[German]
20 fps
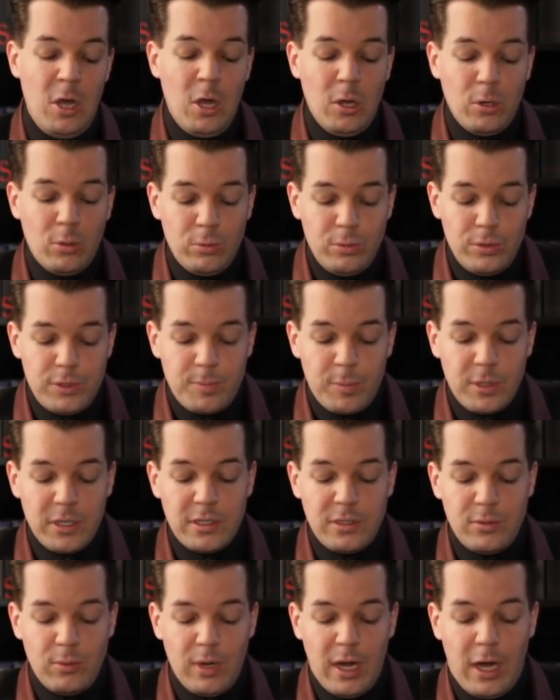Cruz
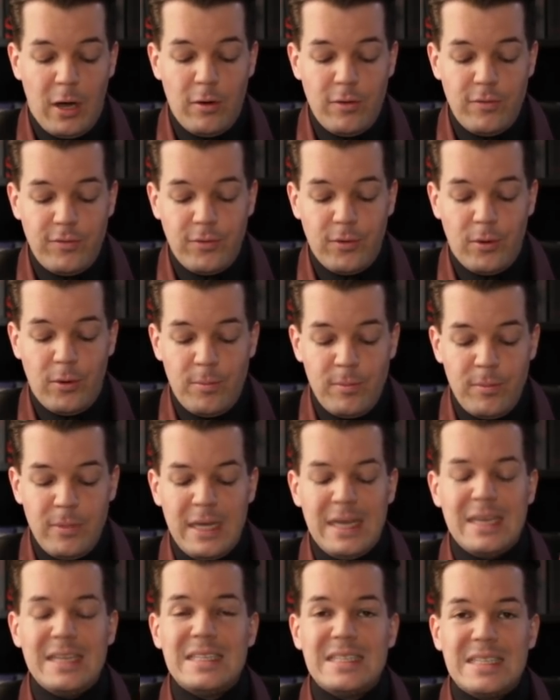bricht nun auf, um
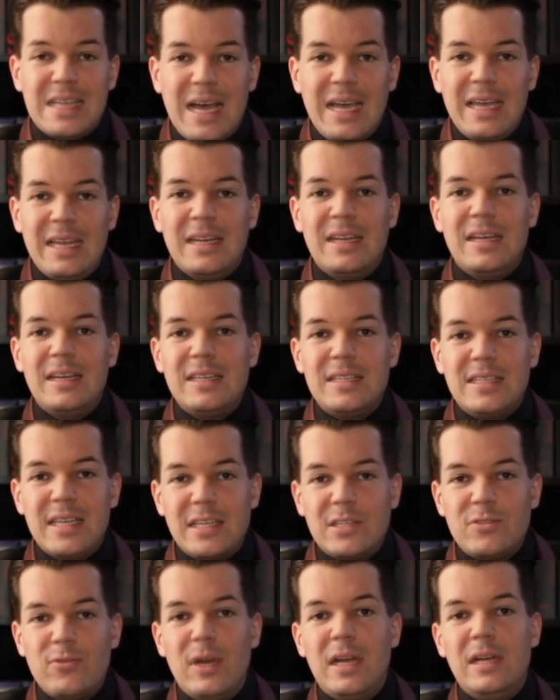sein
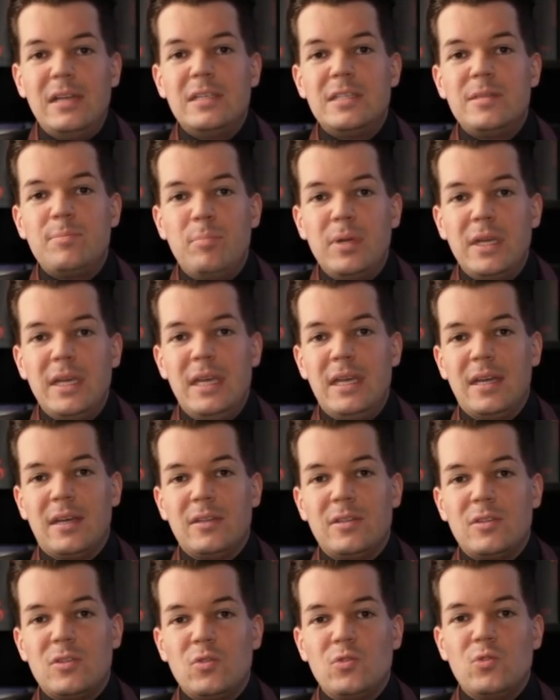sexuelles
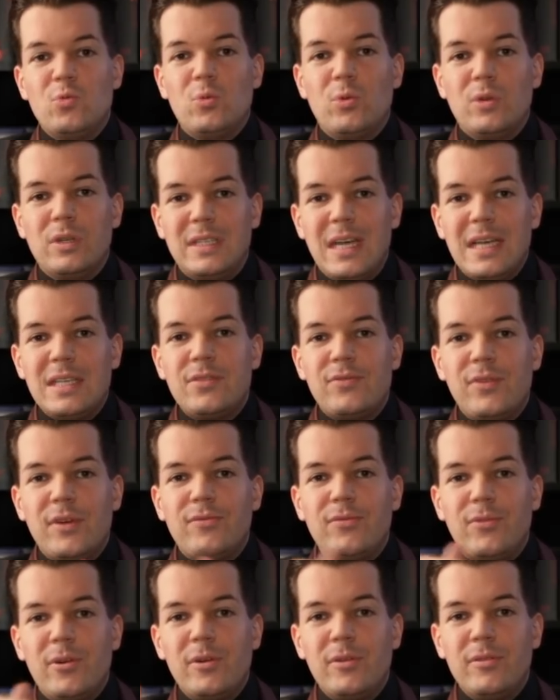Begehren zu suchen. Das
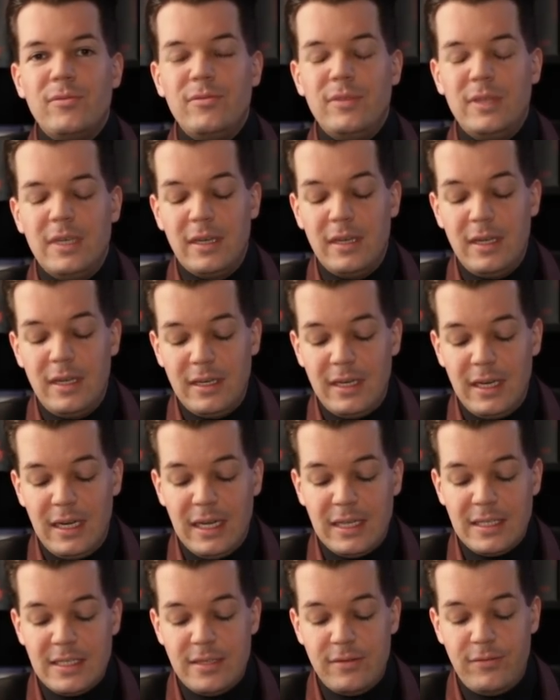verfolgen wir den
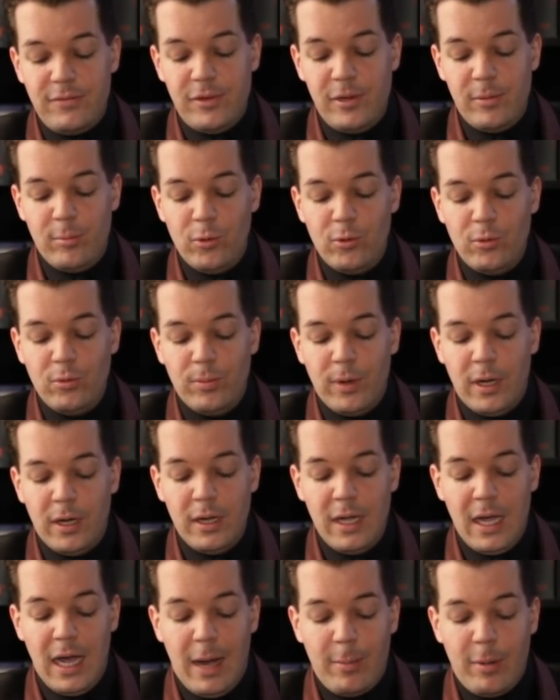ganzen Film über.
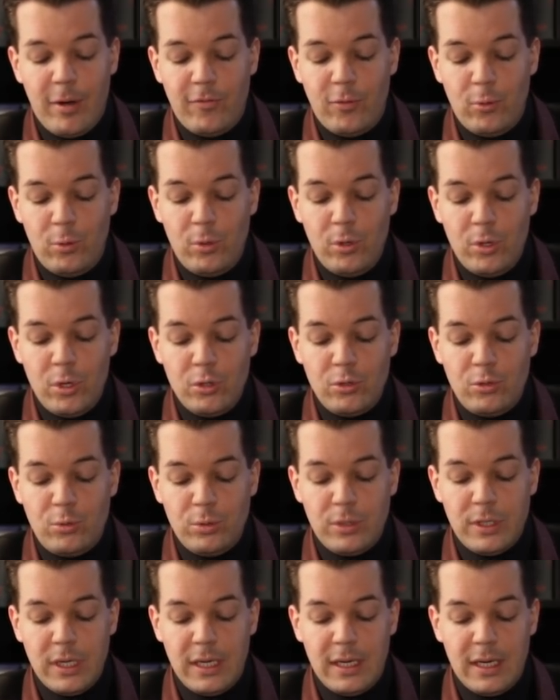Aber wo
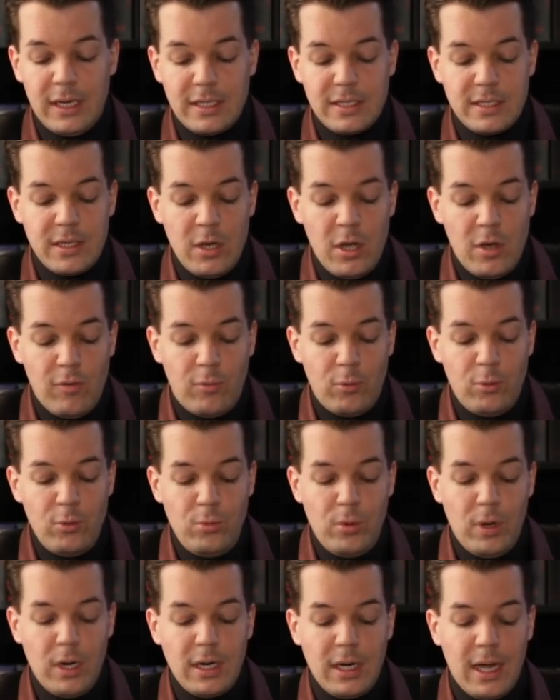tut er das? Wo
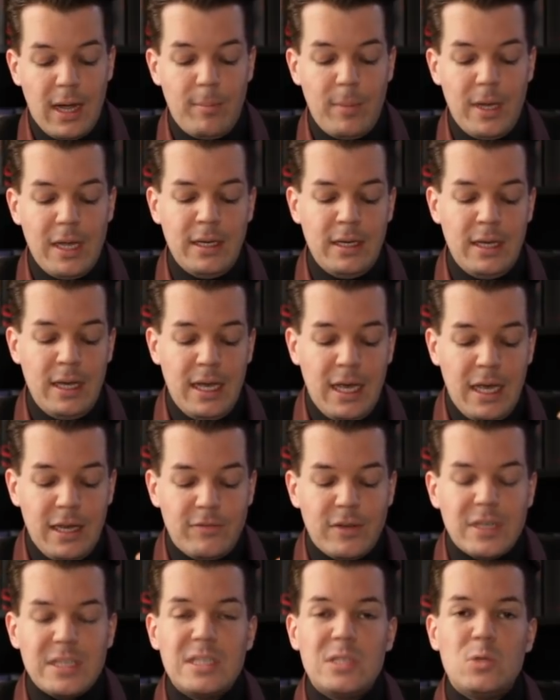nur kann man
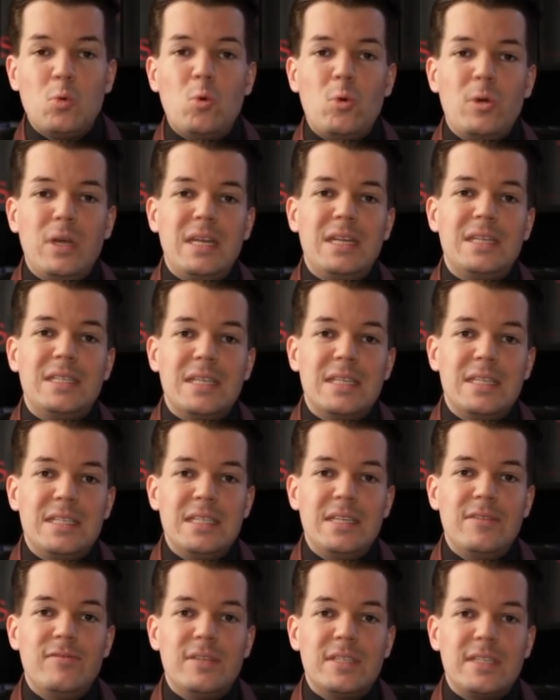etwas so
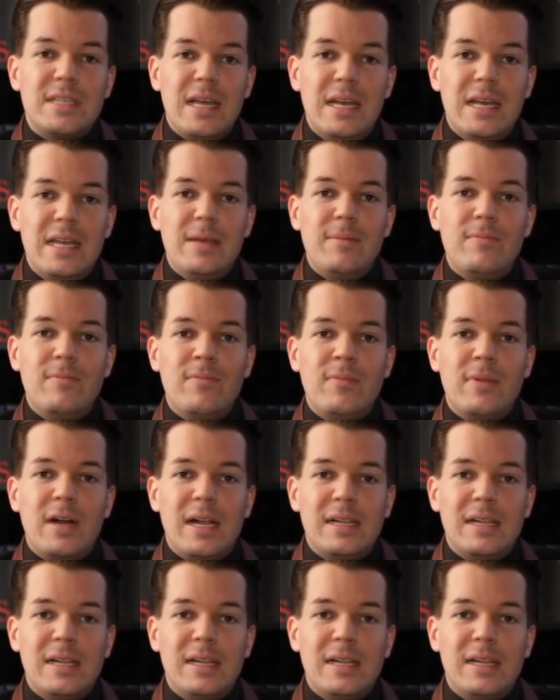Intensives erleben,